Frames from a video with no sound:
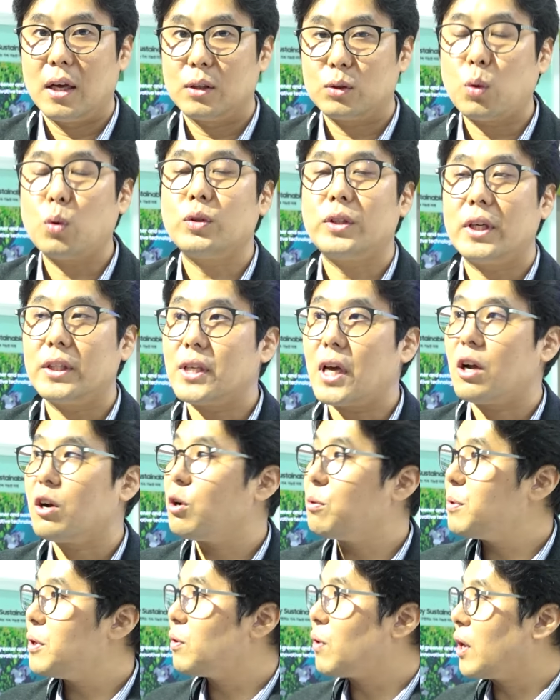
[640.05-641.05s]
소재
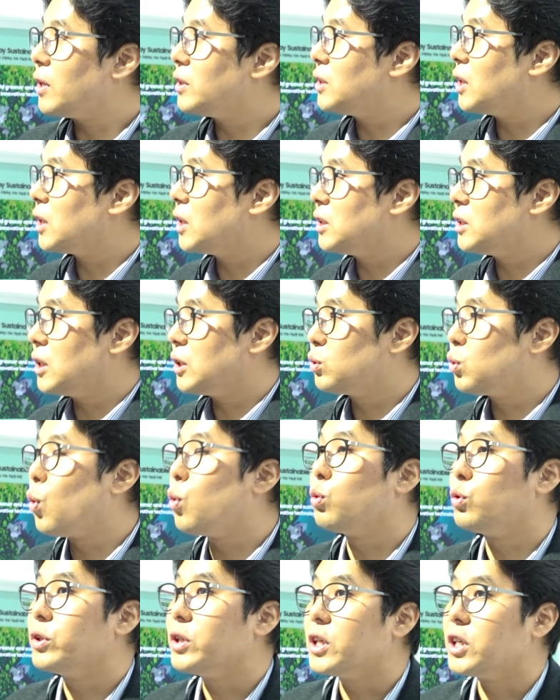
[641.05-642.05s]
산업이 굉장히 이제
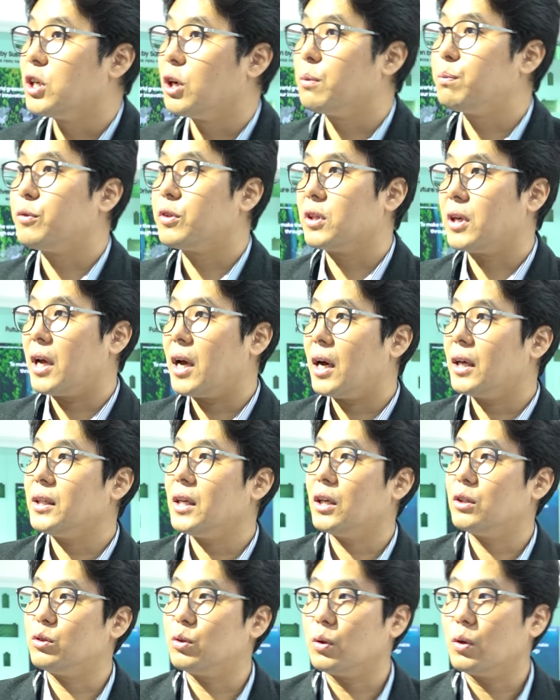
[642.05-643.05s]
좋은 기업들의
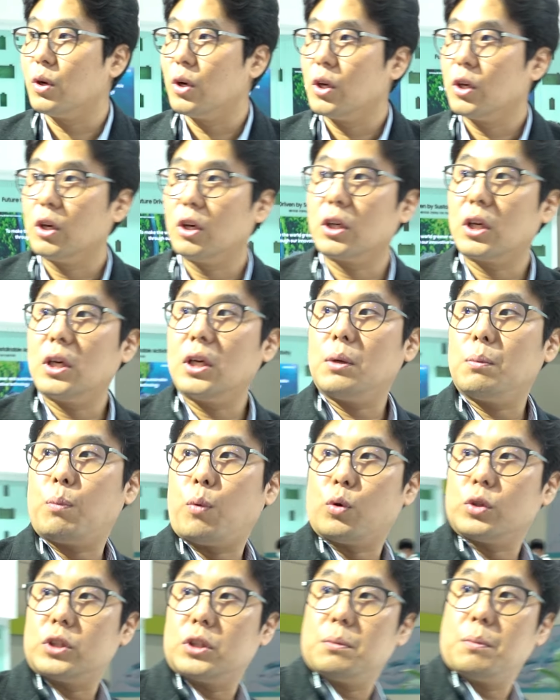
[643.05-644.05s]
하나죠. 여기
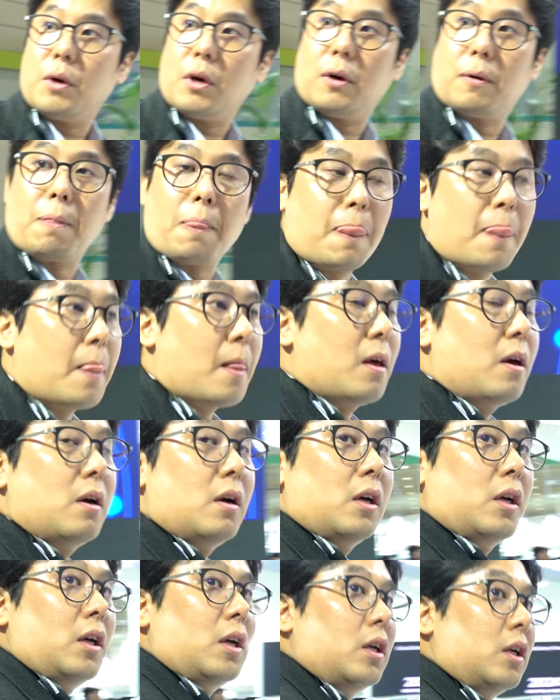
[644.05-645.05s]
보시면
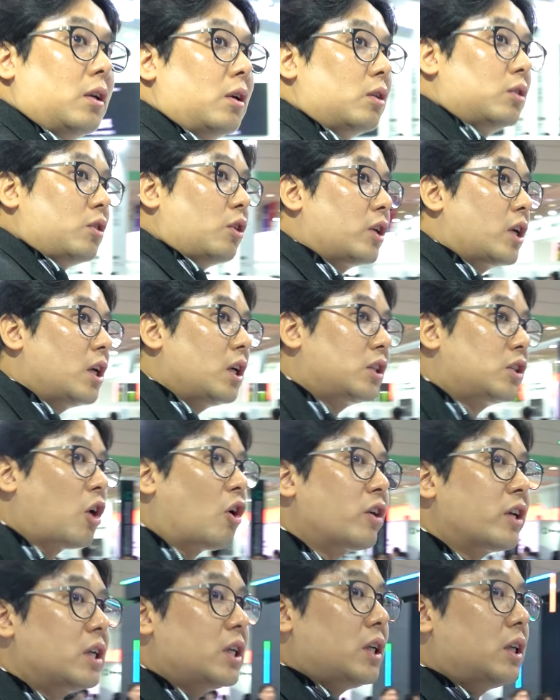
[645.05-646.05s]
여기
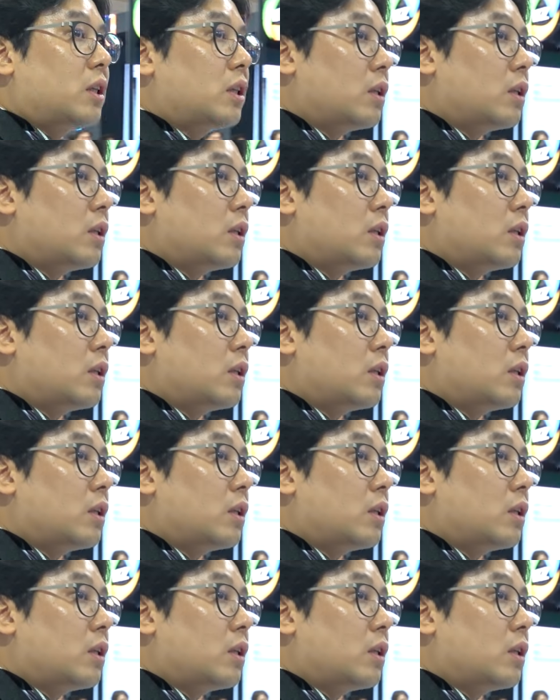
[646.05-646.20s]
전기